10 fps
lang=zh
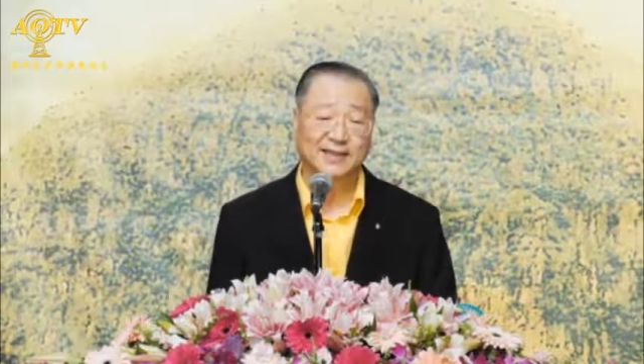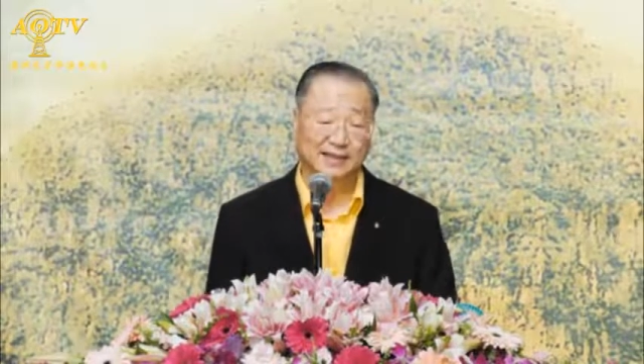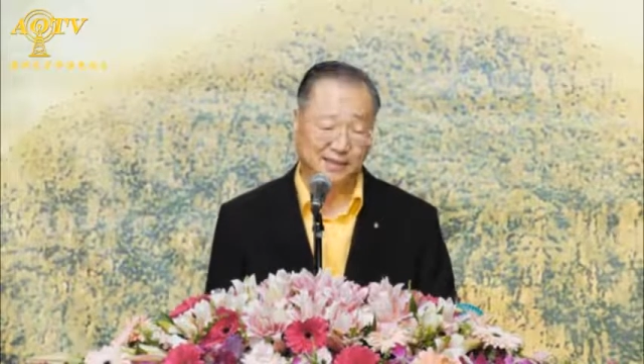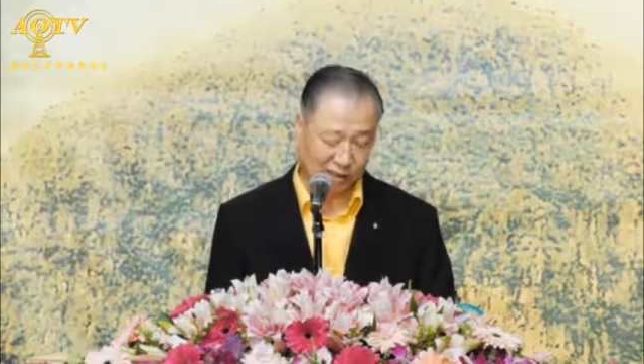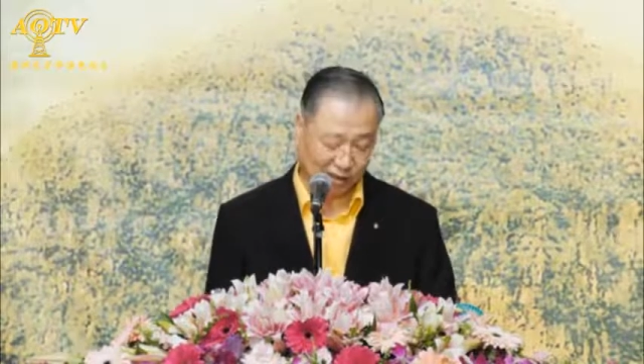
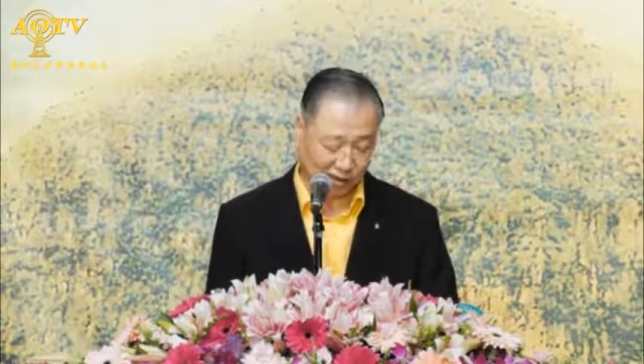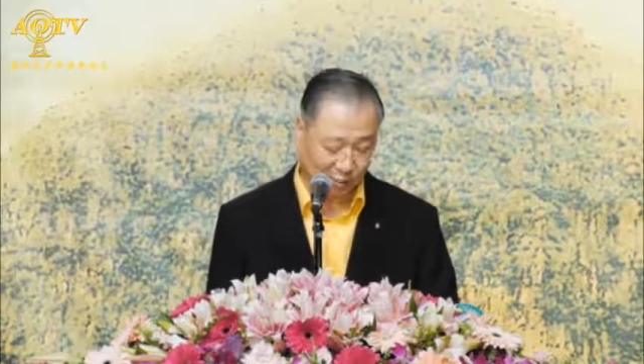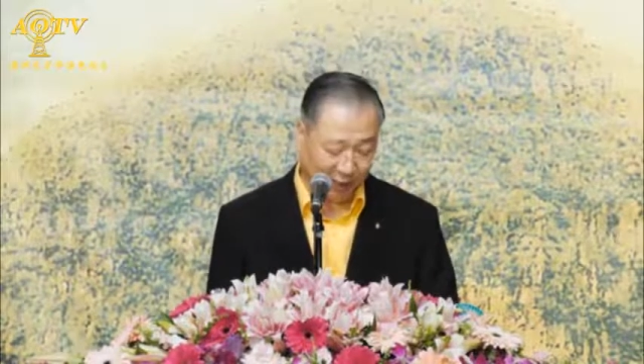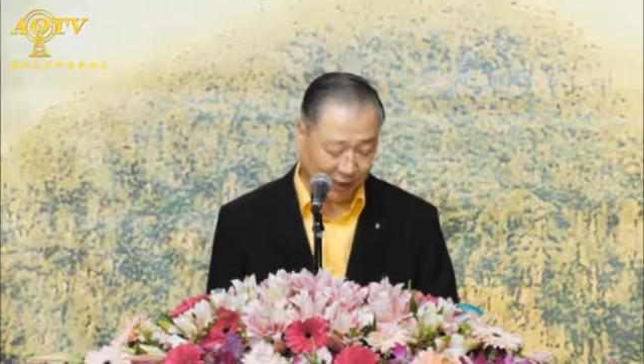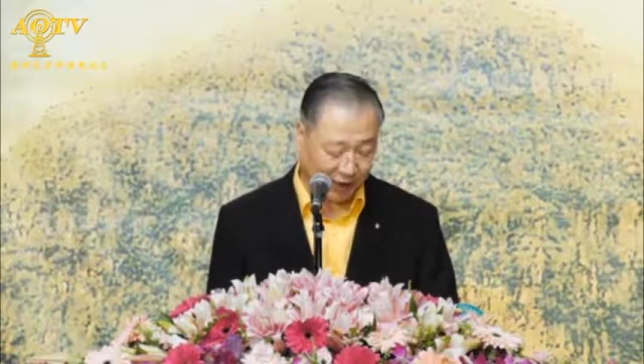慈
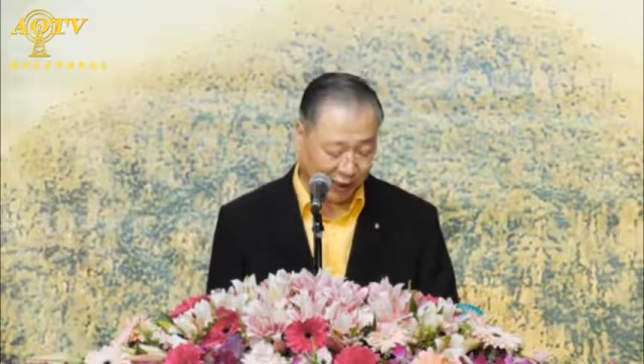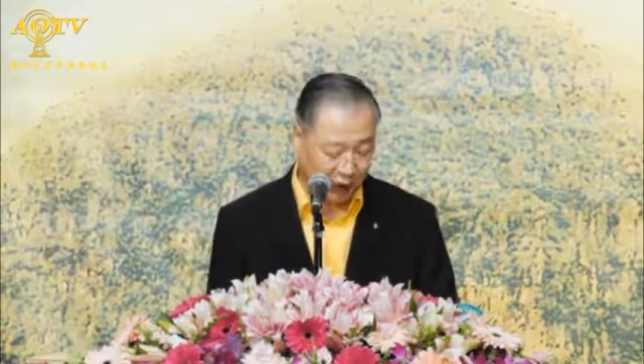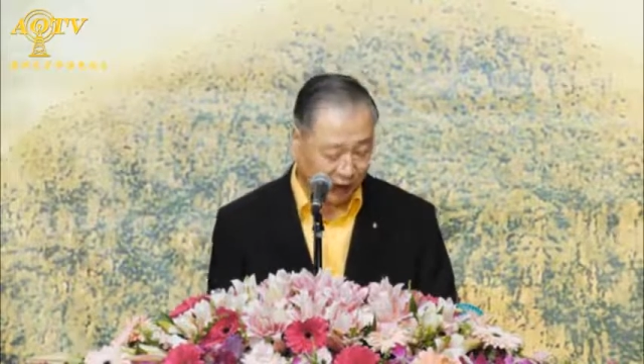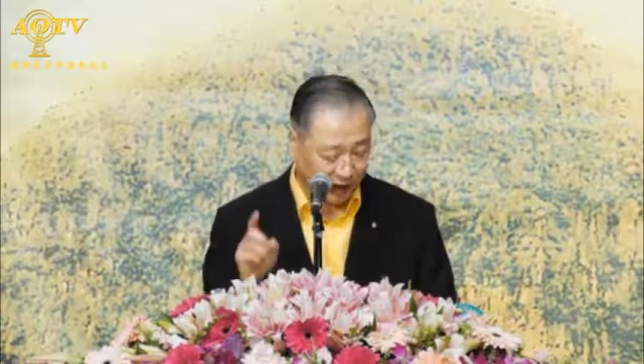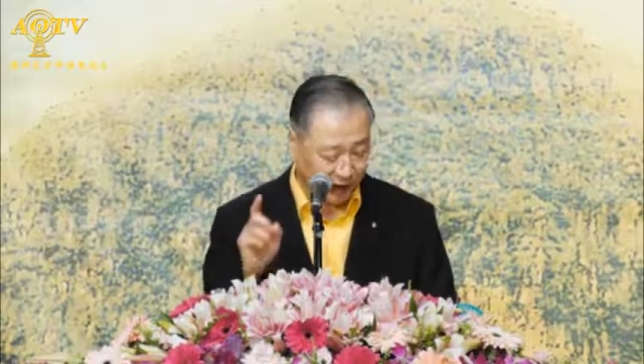悲
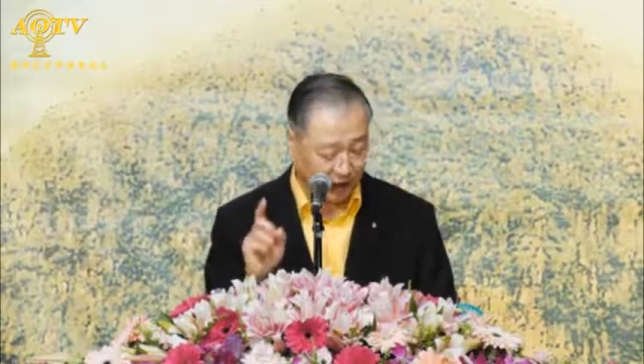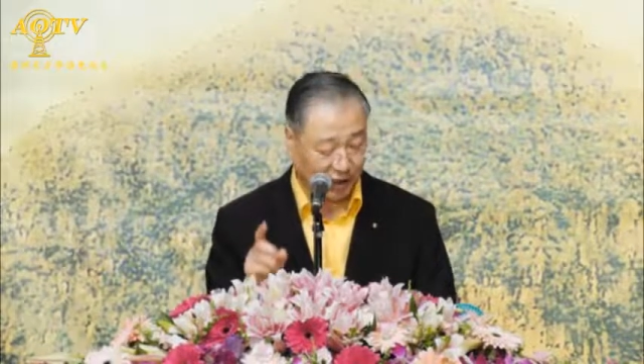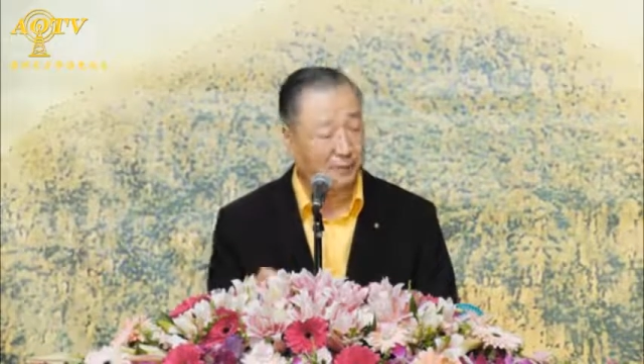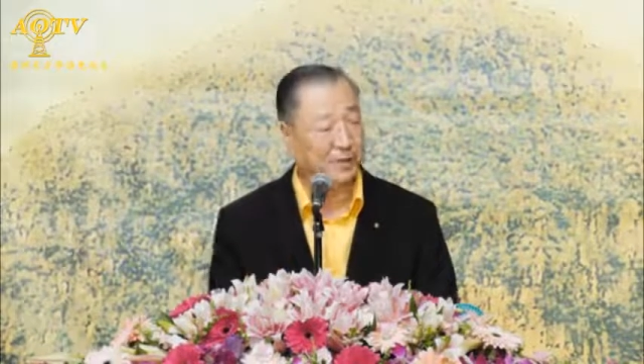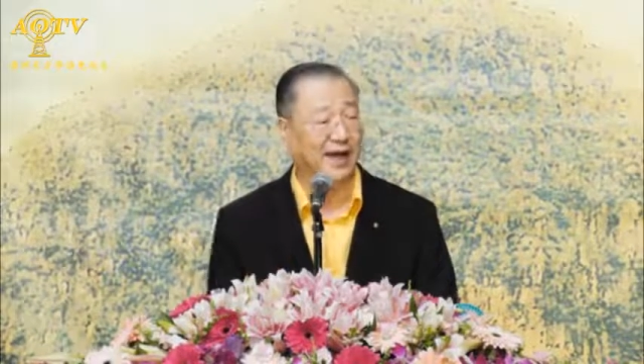心一
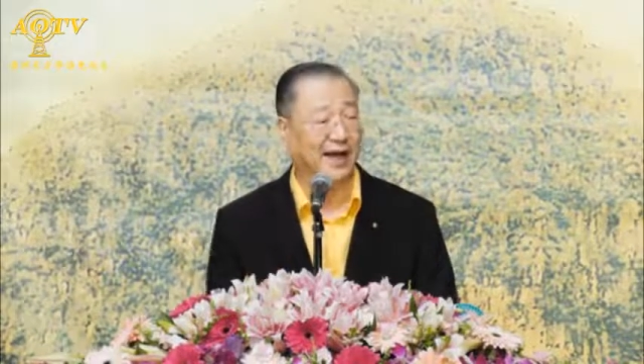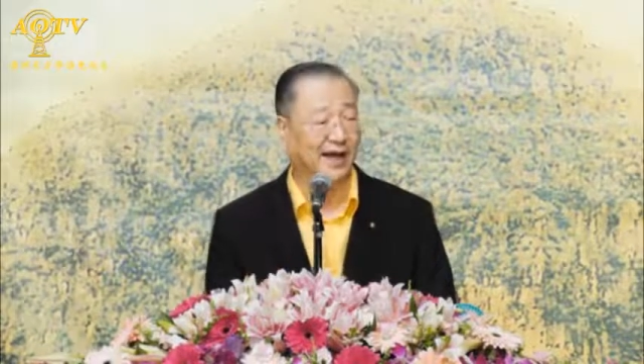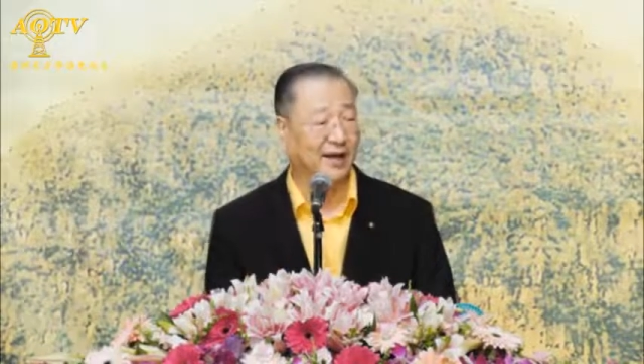片，